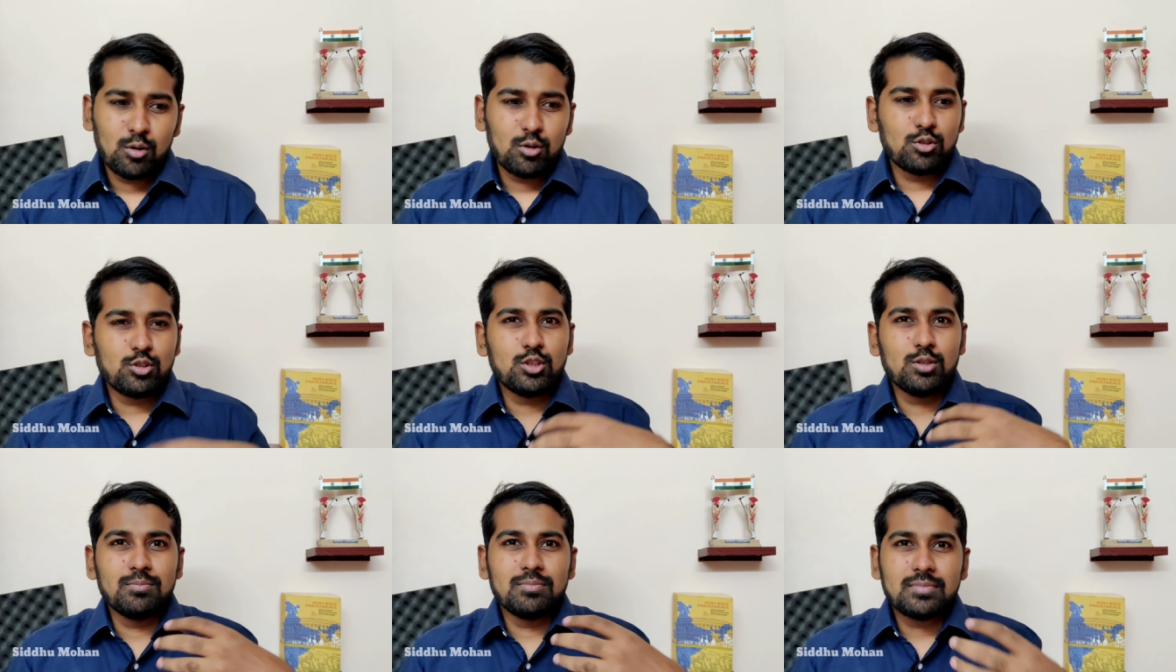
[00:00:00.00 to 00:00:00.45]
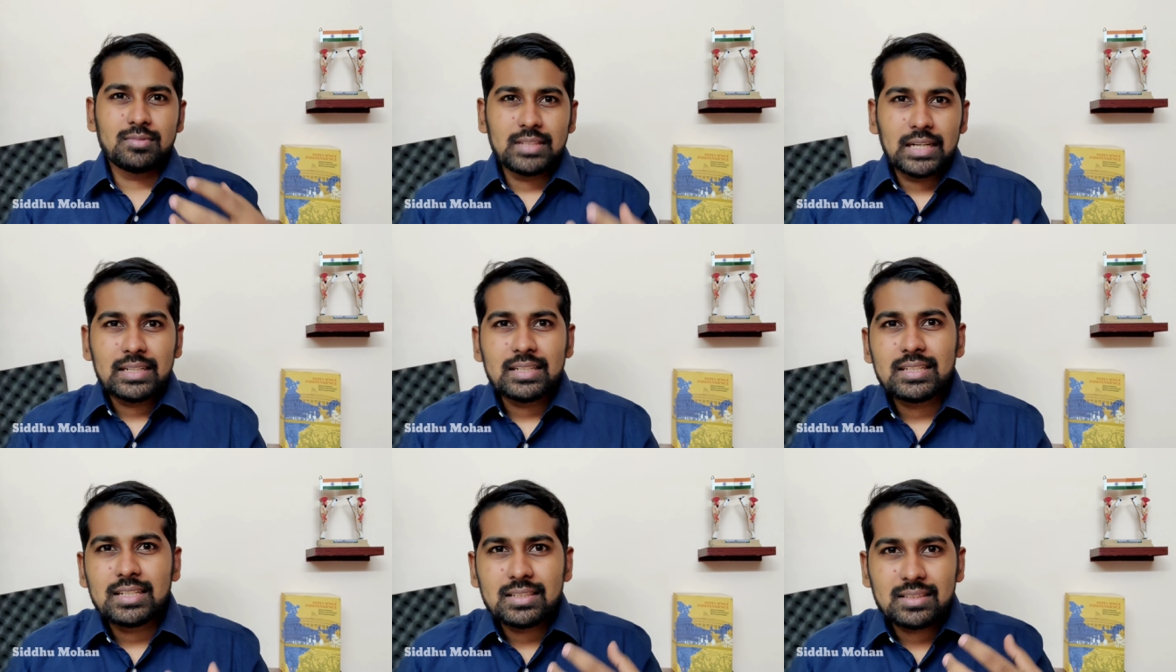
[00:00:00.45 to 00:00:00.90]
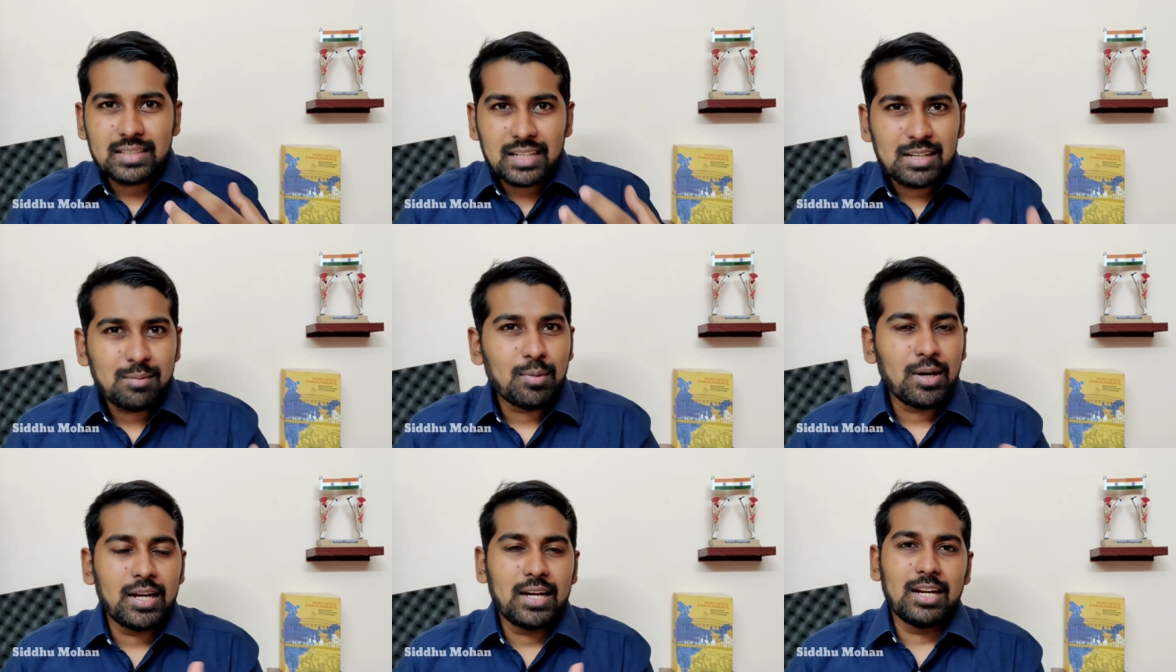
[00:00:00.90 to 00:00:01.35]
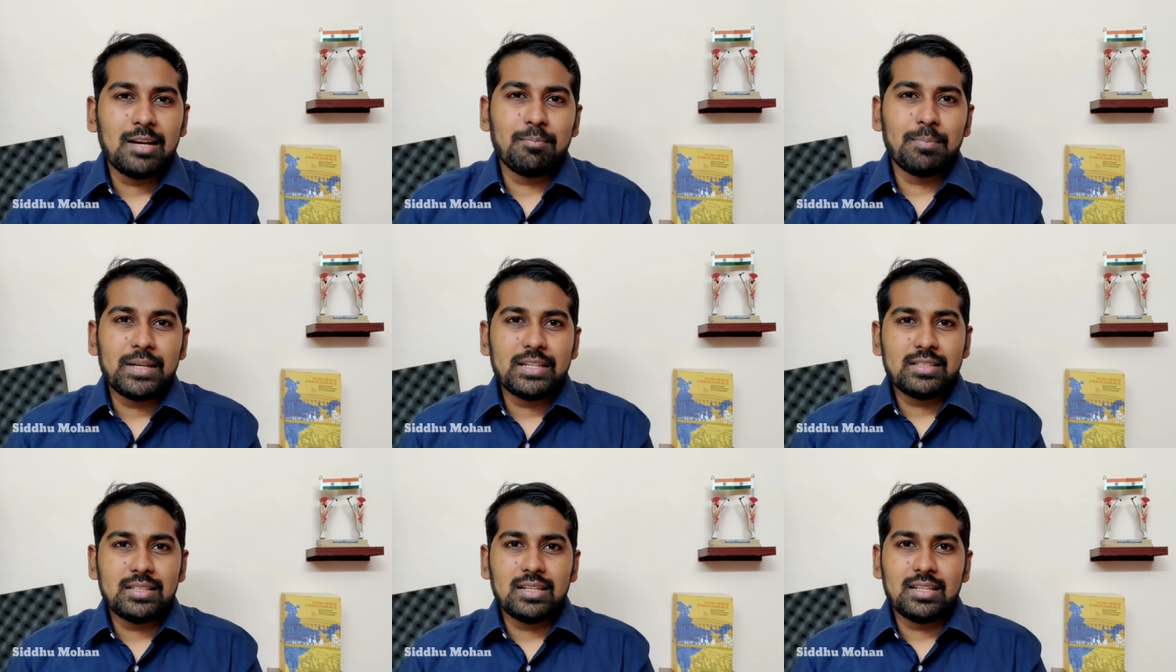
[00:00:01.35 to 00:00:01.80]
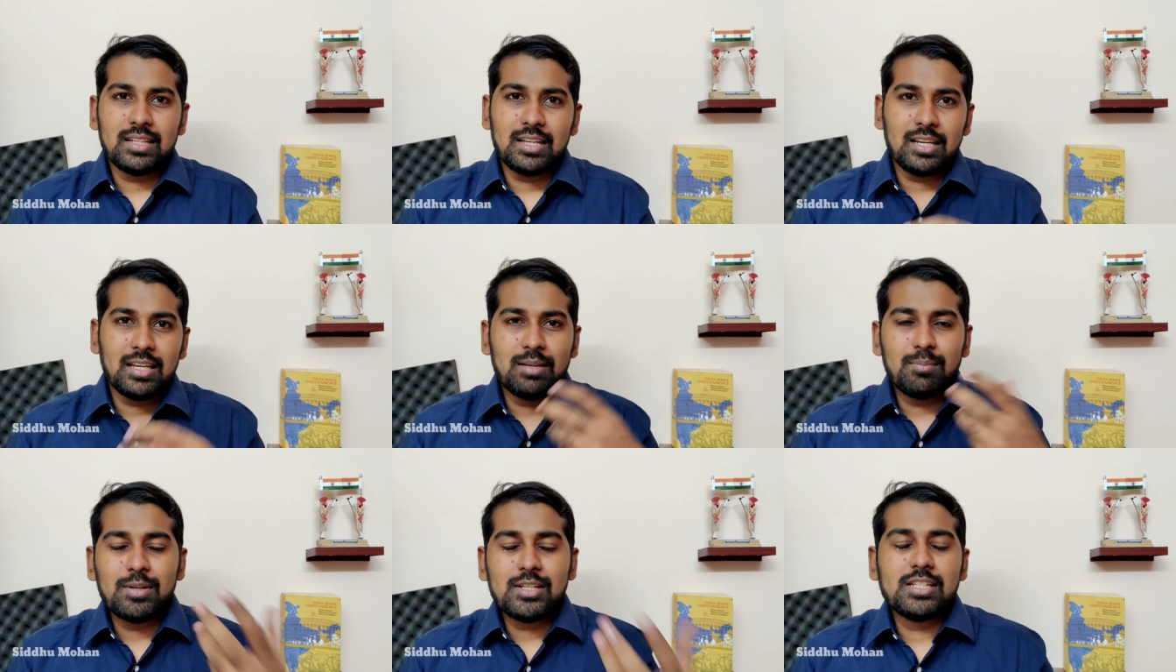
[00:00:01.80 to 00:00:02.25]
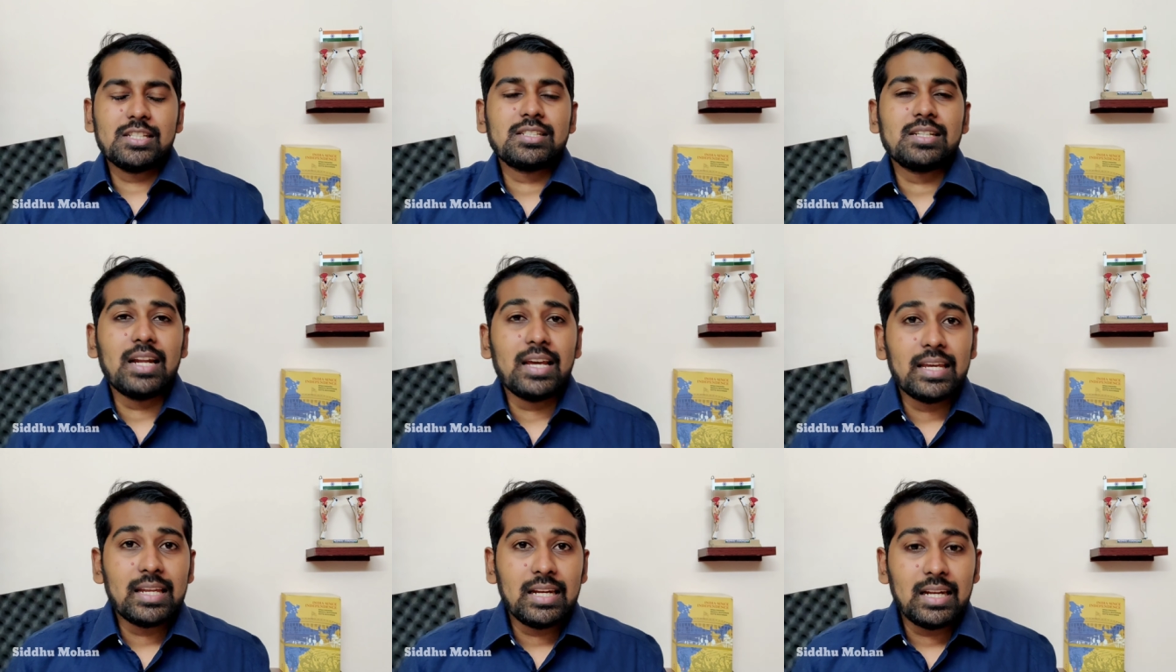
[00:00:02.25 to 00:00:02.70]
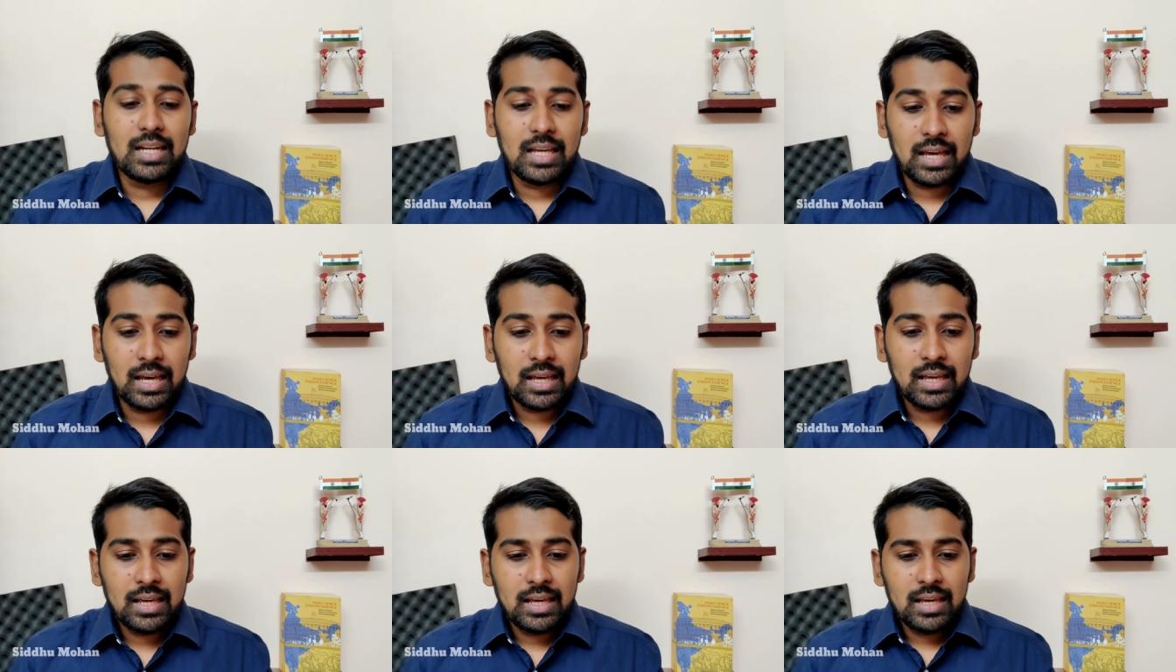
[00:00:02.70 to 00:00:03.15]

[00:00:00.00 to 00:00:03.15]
கொஞ்சம் தட்டு தடு மாதிரி நான் பேசியிருந்தேன் இமேஜஸ்லாம் இல்லை